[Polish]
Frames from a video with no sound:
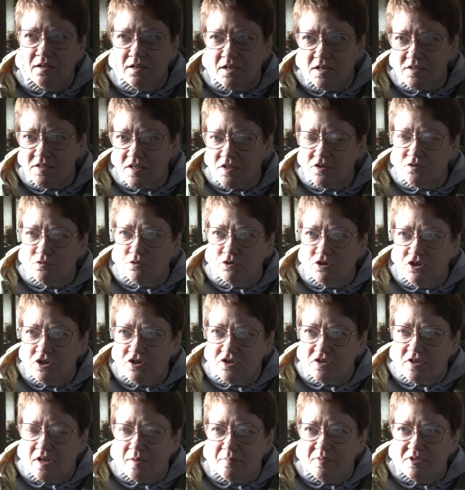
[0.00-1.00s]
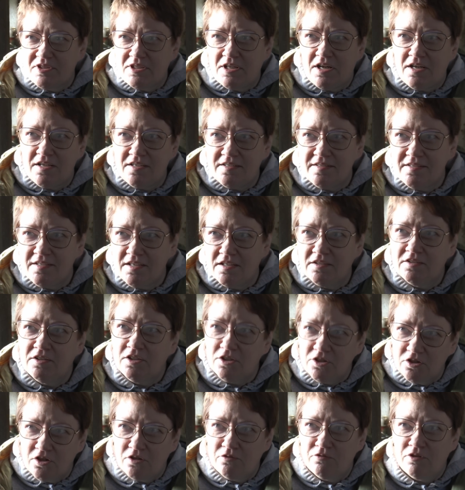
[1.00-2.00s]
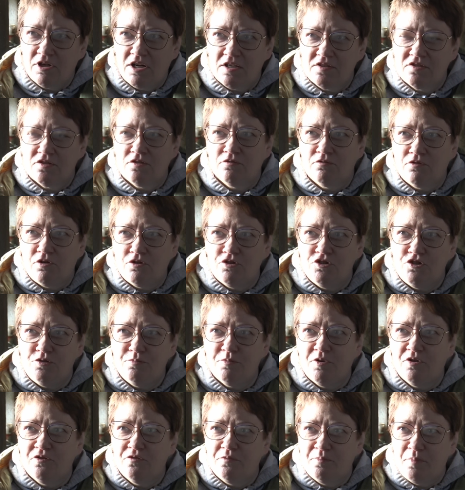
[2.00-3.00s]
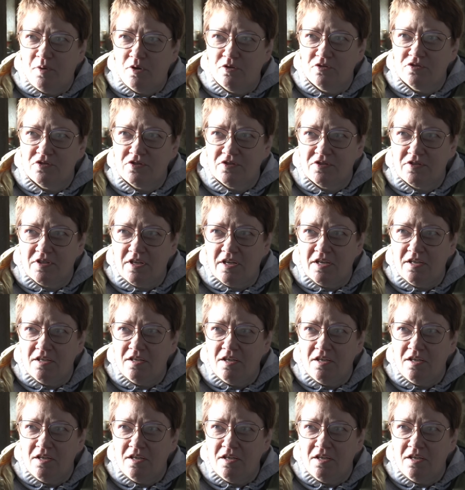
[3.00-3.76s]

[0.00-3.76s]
Rasa złotnicka pstra jest jedyną rasą rodzimą w Polsce.